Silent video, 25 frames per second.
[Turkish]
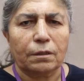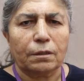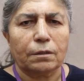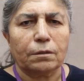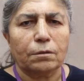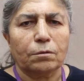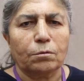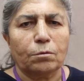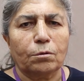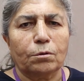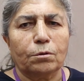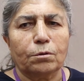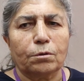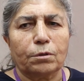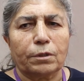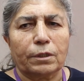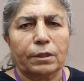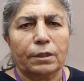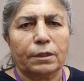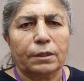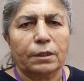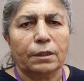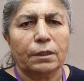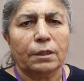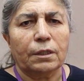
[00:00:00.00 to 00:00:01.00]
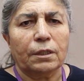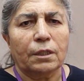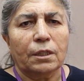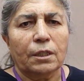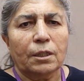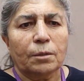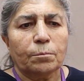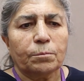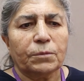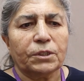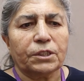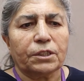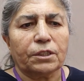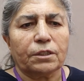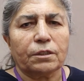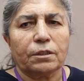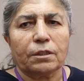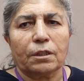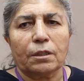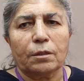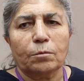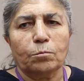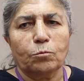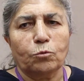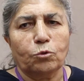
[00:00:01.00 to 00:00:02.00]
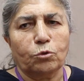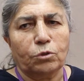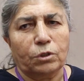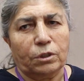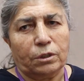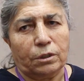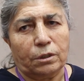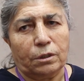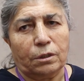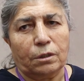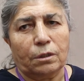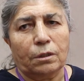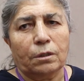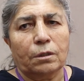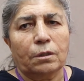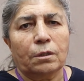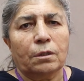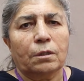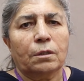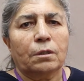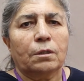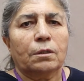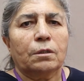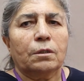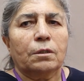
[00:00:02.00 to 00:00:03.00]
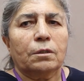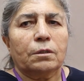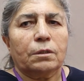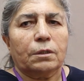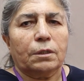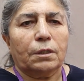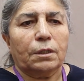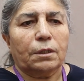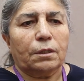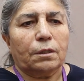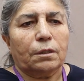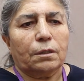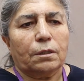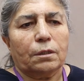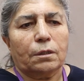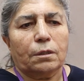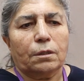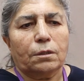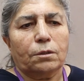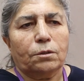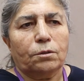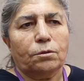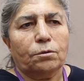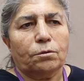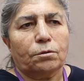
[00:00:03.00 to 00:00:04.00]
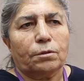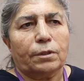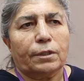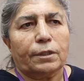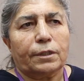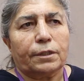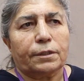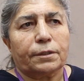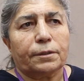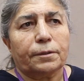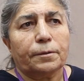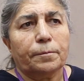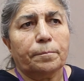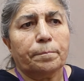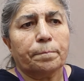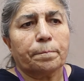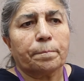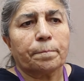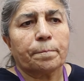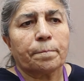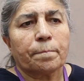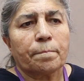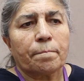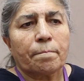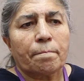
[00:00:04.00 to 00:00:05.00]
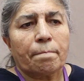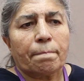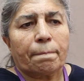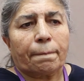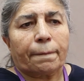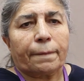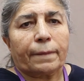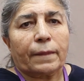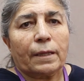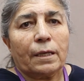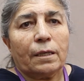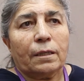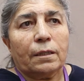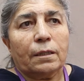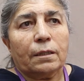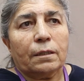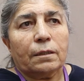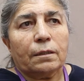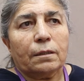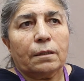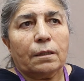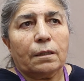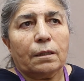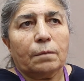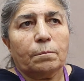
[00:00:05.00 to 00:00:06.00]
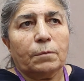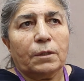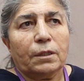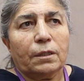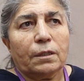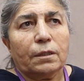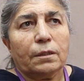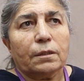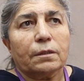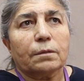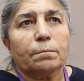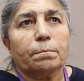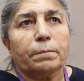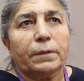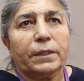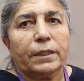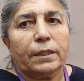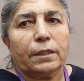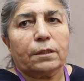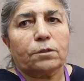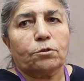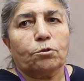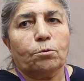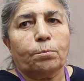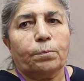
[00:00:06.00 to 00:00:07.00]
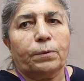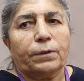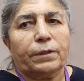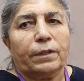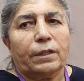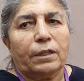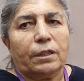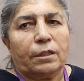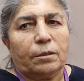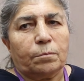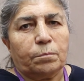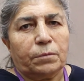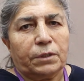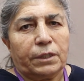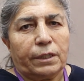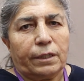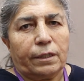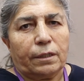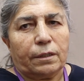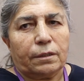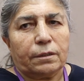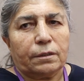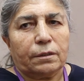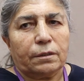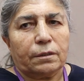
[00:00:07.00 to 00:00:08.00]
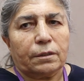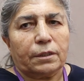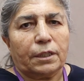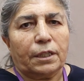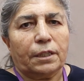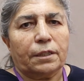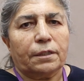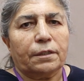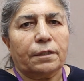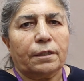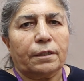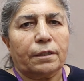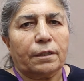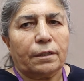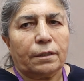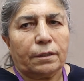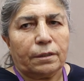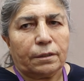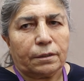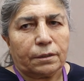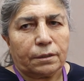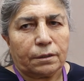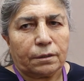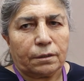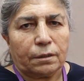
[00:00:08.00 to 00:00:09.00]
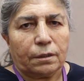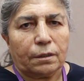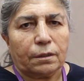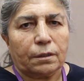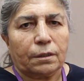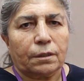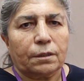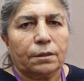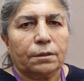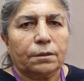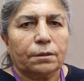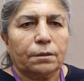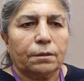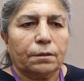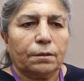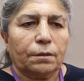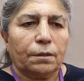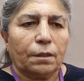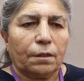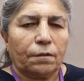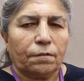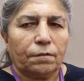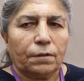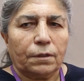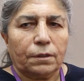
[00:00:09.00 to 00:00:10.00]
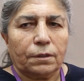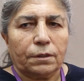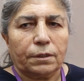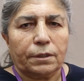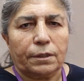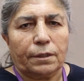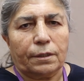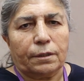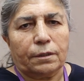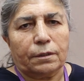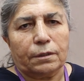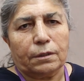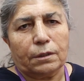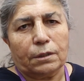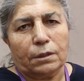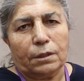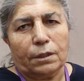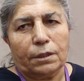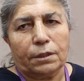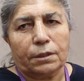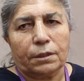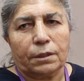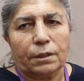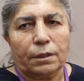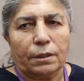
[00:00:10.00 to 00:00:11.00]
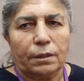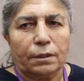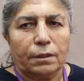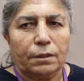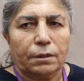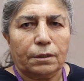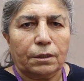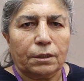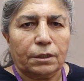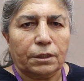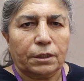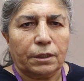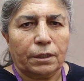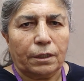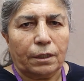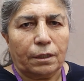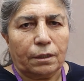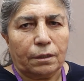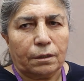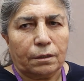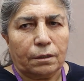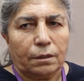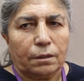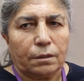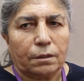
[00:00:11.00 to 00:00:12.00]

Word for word: Kadın koğuşları bir tek sayım düzeni ne gidiyorlardı. Ama bayağı toparlanmışlardı kendi aralarındaki davranışlarında, ilişkilerinde, şeylerinde.